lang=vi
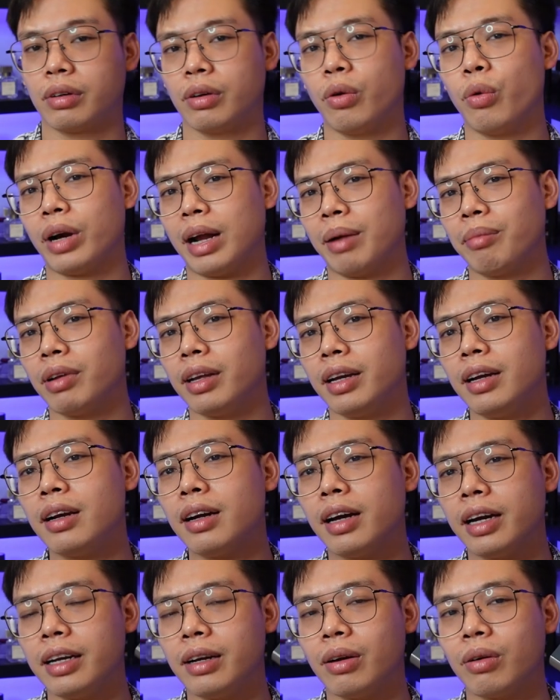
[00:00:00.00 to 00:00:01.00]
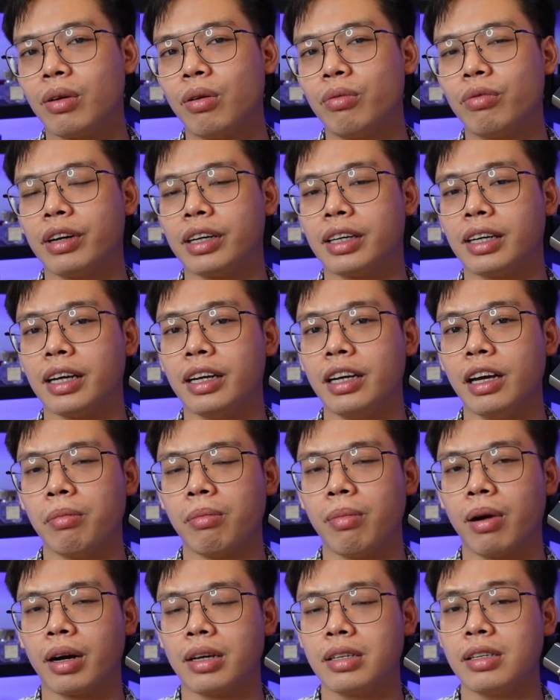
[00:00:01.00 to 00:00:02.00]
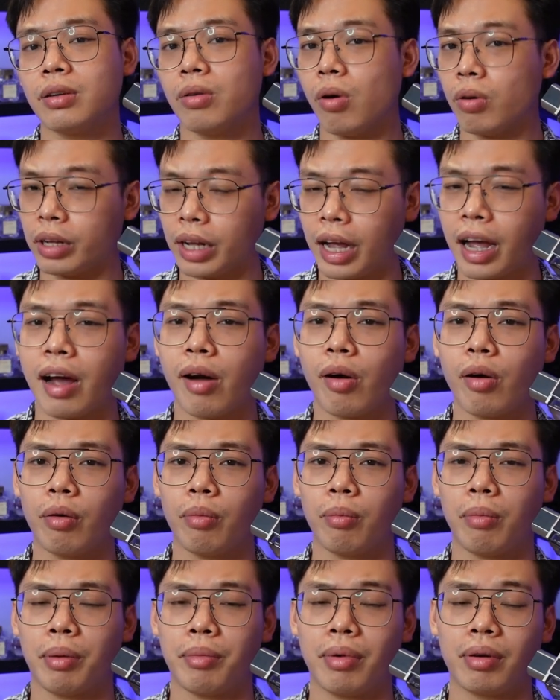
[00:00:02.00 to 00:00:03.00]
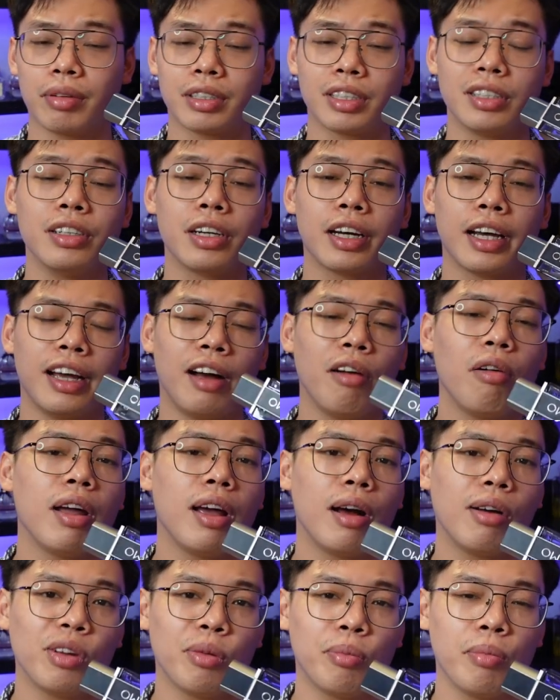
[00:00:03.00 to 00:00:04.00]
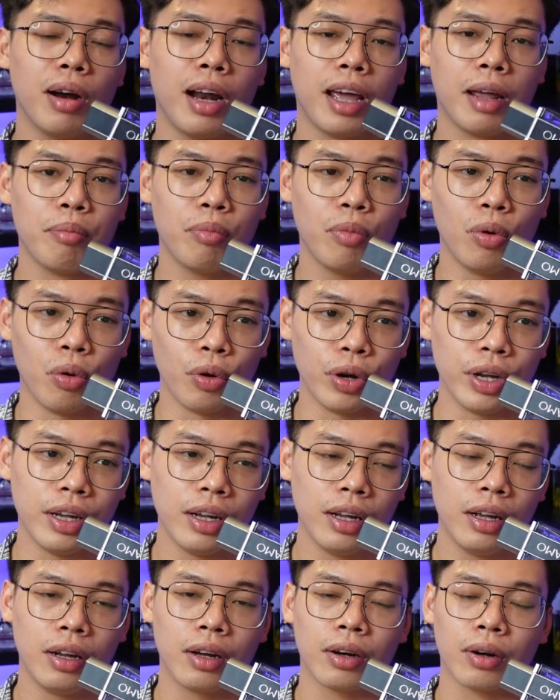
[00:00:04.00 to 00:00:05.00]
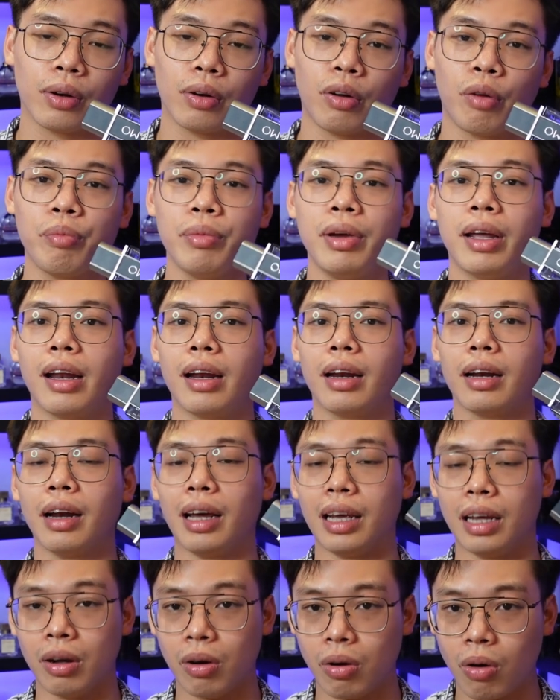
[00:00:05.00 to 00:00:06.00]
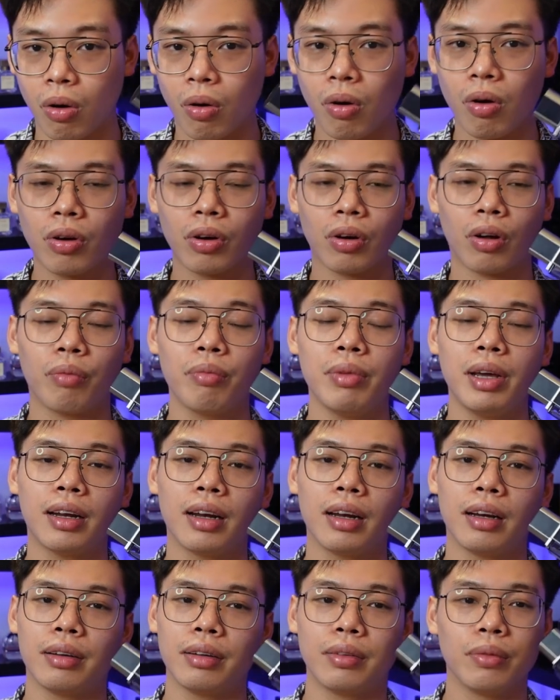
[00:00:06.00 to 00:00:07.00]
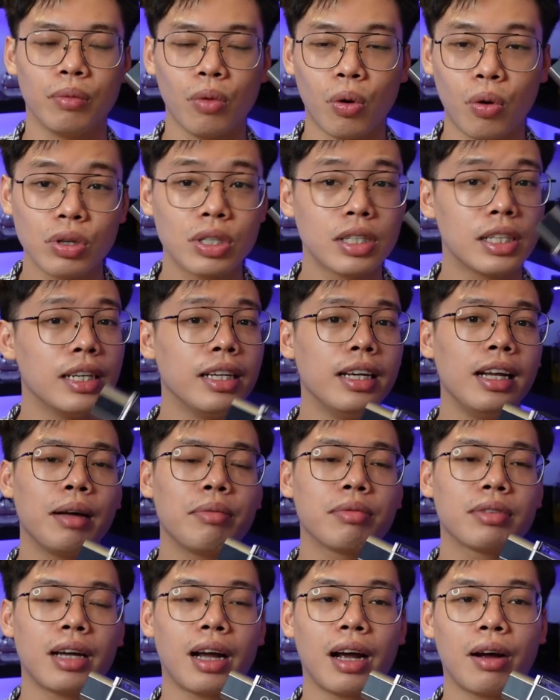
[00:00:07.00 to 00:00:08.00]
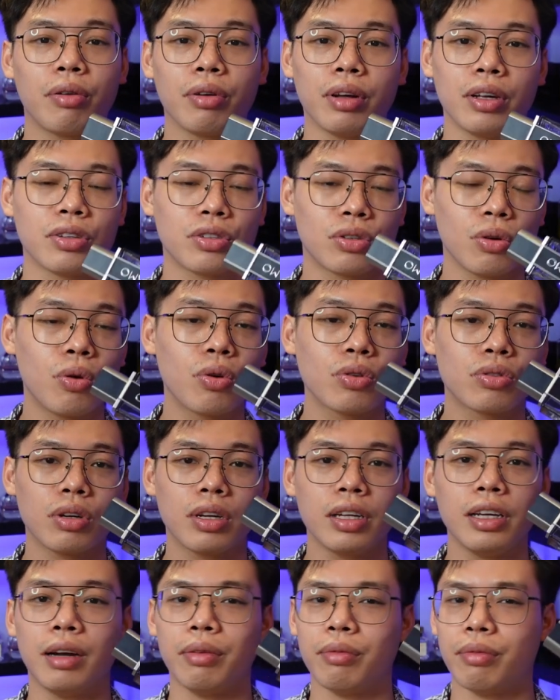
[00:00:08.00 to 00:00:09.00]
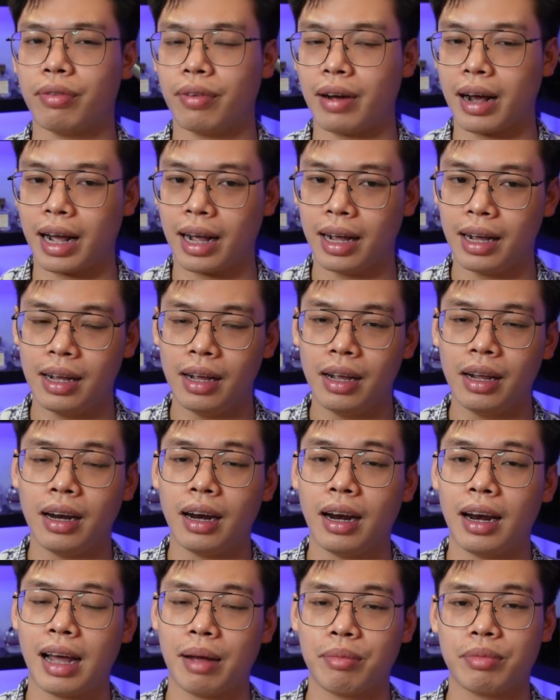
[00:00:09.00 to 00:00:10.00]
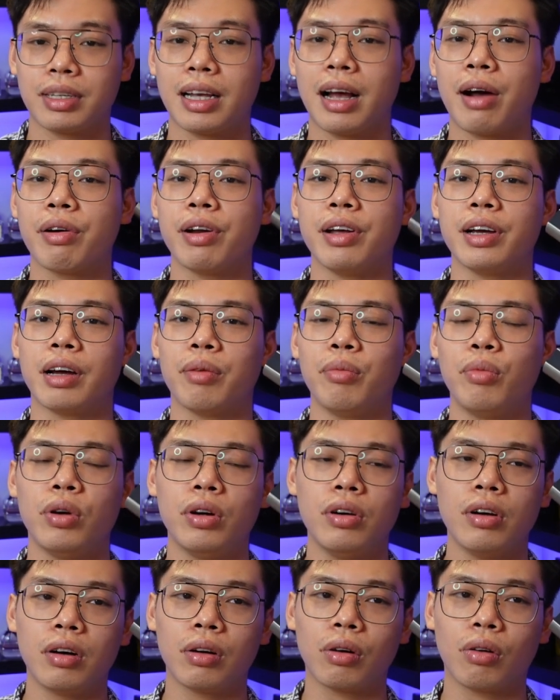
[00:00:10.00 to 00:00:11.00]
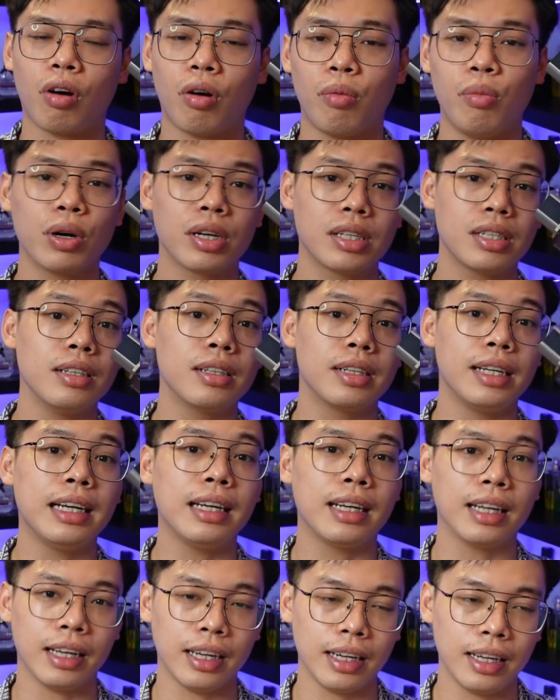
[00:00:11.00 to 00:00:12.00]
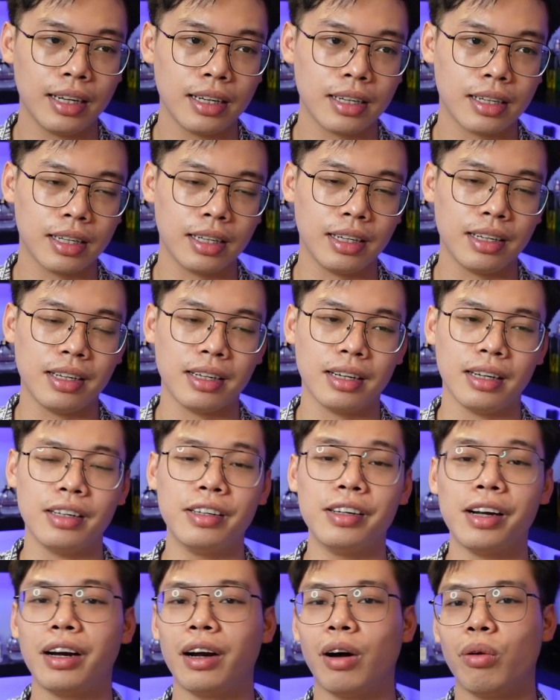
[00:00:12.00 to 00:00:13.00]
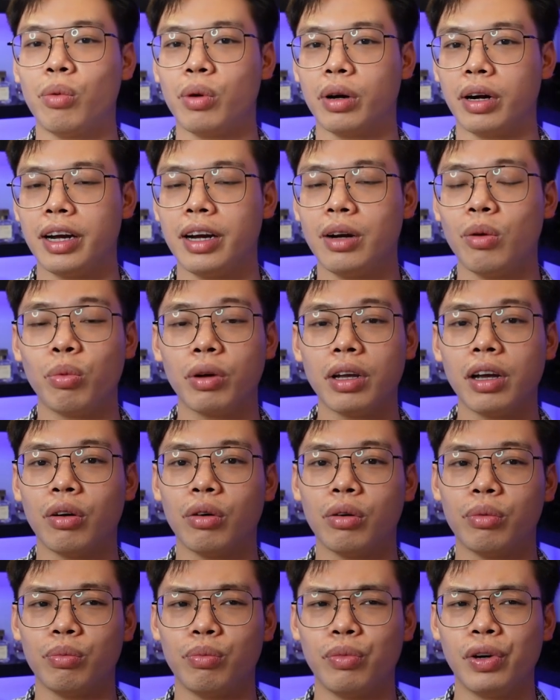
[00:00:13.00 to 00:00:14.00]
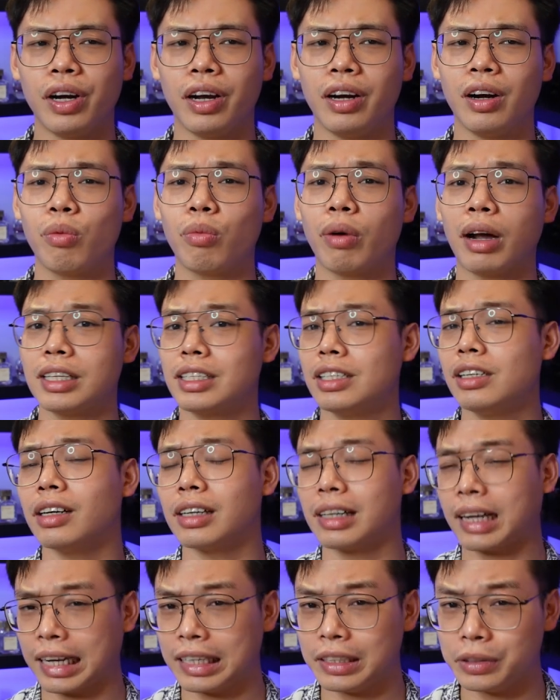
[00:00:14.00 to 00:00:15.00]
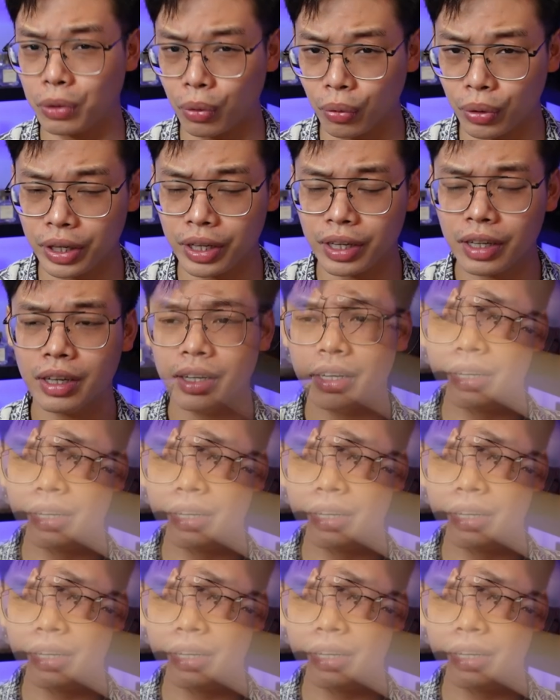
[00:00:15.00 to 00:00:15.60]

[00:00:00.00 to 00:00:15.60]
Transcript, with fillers: độ nam tính ở đây nó không phải thể hiện bằng cái sự ngọt ngào mà bằng sự khéo léo trong blend mùi nó biết đẩy gỗ nó biết bố trí làm sao để xô xuất hiện và làm sao để cái mùi hương có một cái sự tinh tế thì người đàn ông ở đây đúng kiểu người đàn ông đã trưởng thành rồi